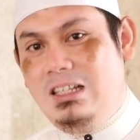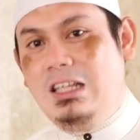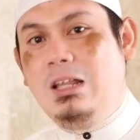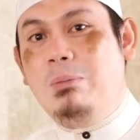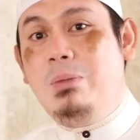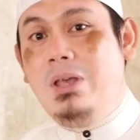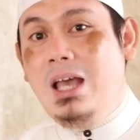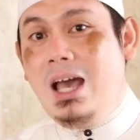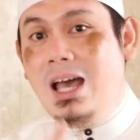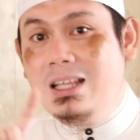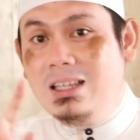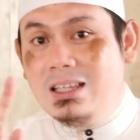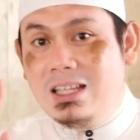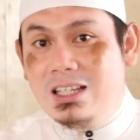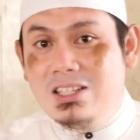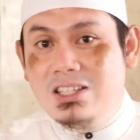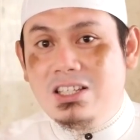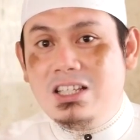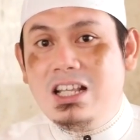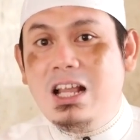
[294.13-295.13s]
Tapi
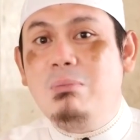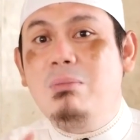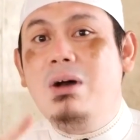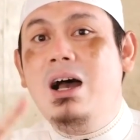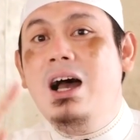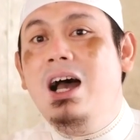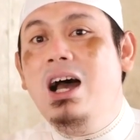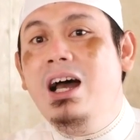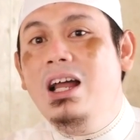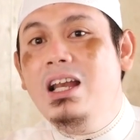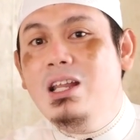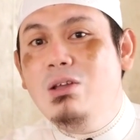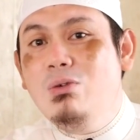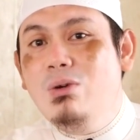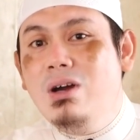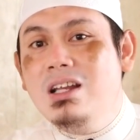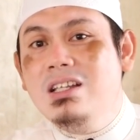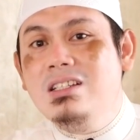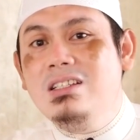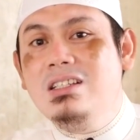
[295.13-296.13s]
atas nama ahli
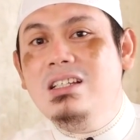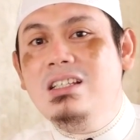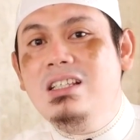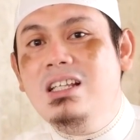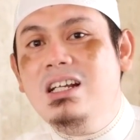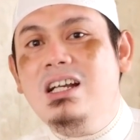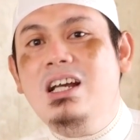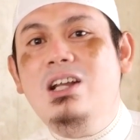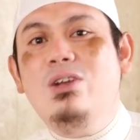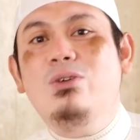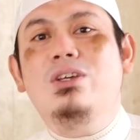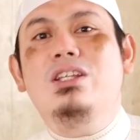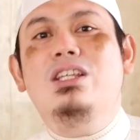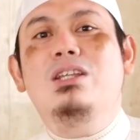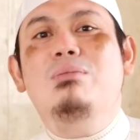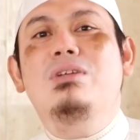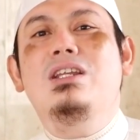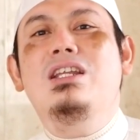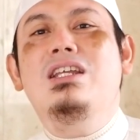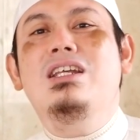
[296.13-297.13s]
waris kita kalau
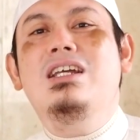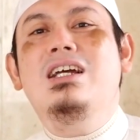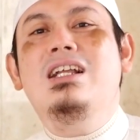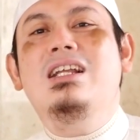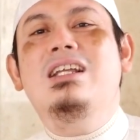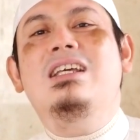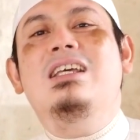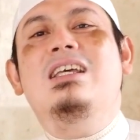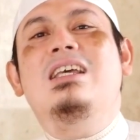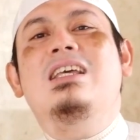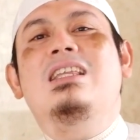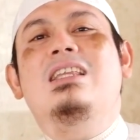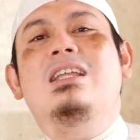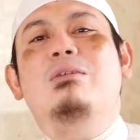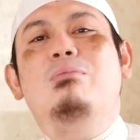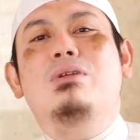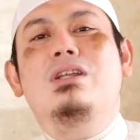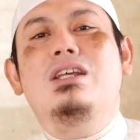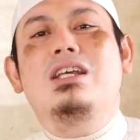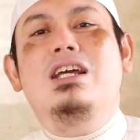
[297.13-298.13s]
kita meninggal
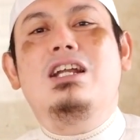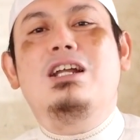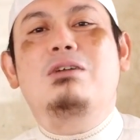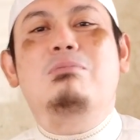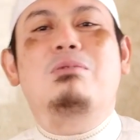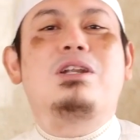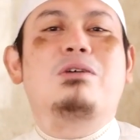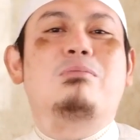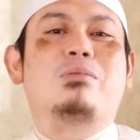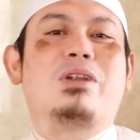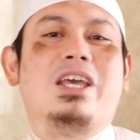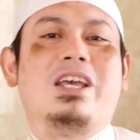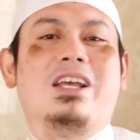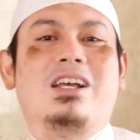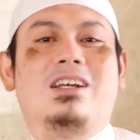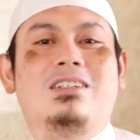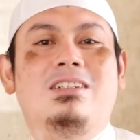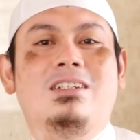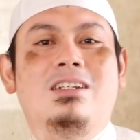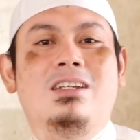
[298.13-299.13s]
kita berikan kepada
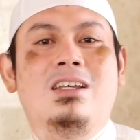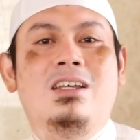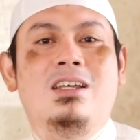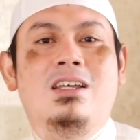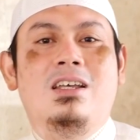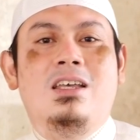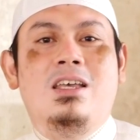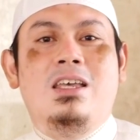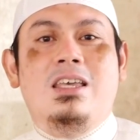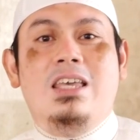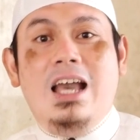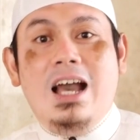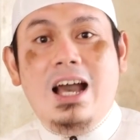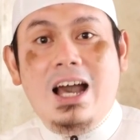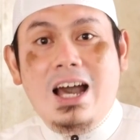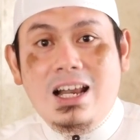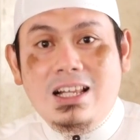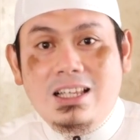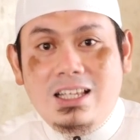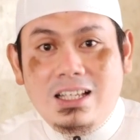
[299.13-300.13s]
mereka. Yang
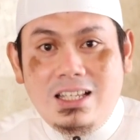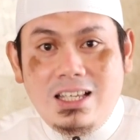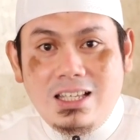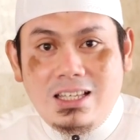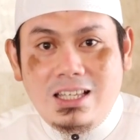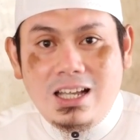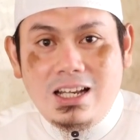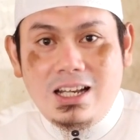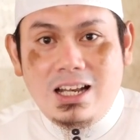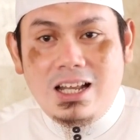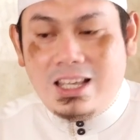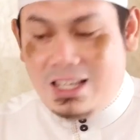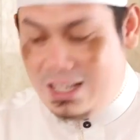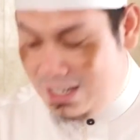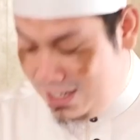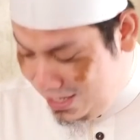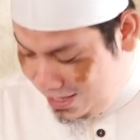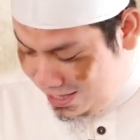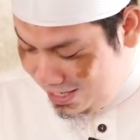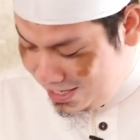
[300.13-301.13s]
harta kita adalah
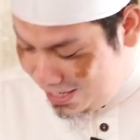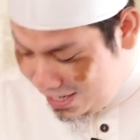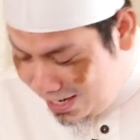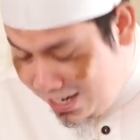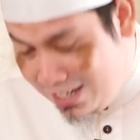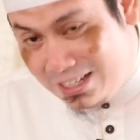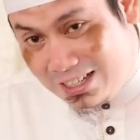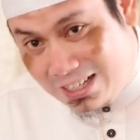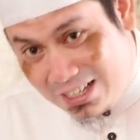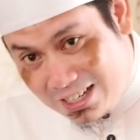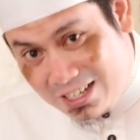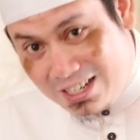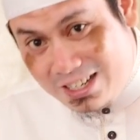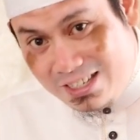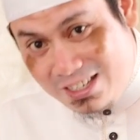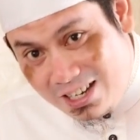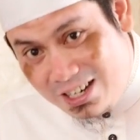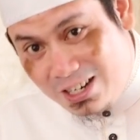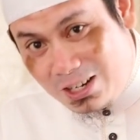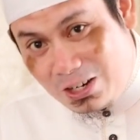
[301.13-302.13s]
yang kita jalankan
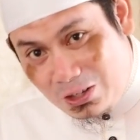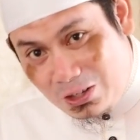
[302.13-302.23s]
di jalan